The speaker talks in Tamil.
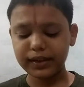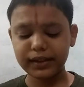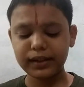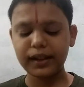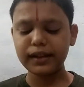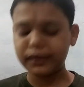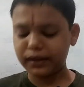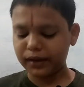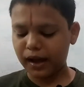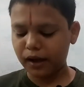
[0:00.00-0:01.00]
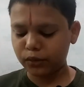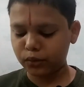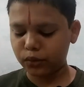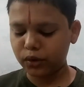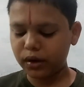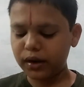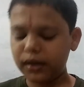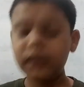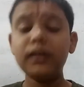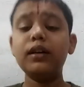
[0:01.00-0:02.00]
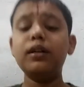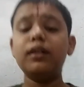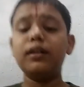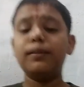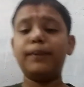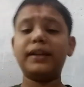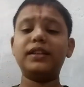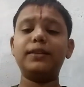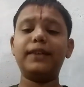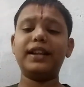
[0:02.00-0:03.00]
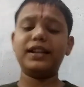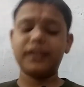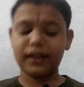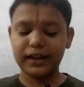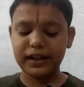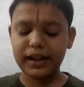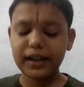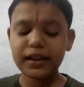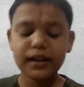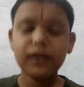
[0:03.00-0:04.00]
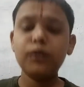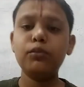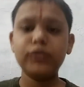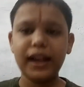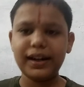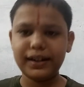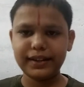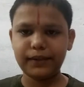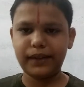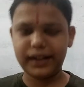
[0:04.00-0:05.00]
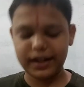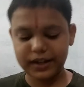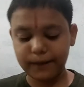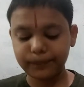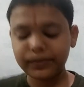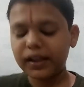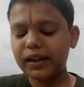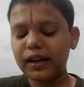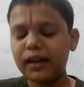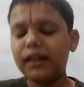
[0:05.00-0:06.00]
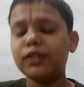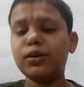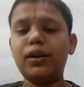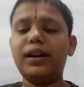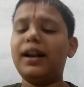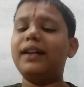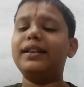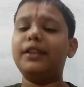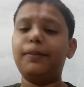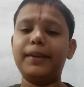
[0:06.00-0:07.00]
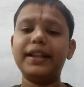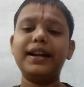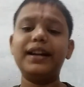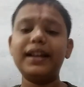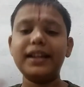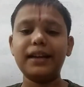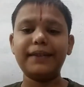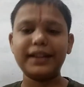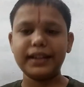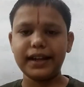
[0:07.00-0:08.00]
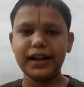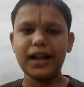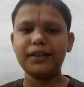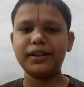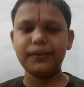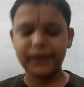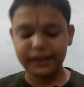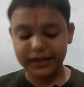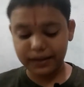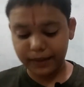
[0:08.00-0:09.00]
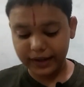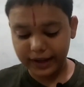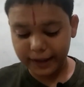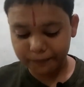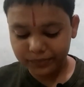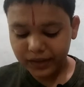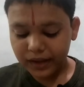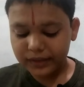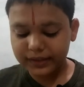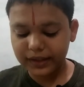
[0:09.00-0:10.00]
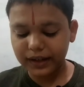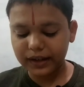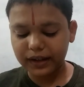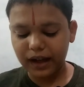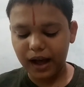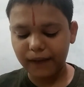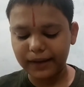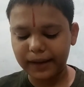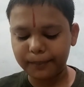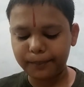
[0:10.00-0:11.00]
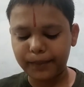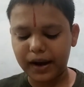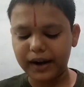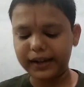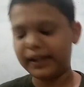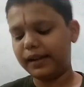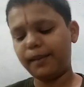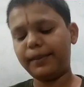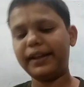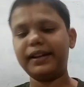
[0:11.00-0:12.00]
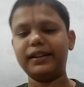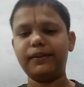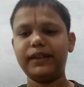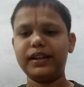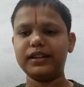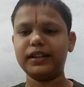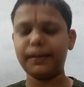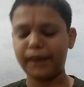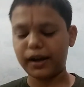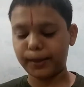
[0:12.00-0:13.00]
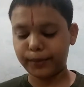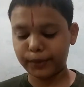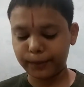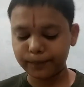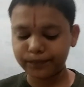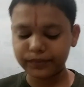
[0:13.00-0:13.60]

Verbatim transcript: இந்த திருநாங்கூர் பத்து திவ்ய தேசங்கள்ல முதல் திவ்ய தேசம் சோழ நாட்டு திருப்பதிகள்ல இருபத்தி ஏழாவது திவ்ய தேசம் ஆகிய திருக்காவளம் பாடி அப்படிங்கிற திவ்யதேசத்தை பார்க்க போறோம்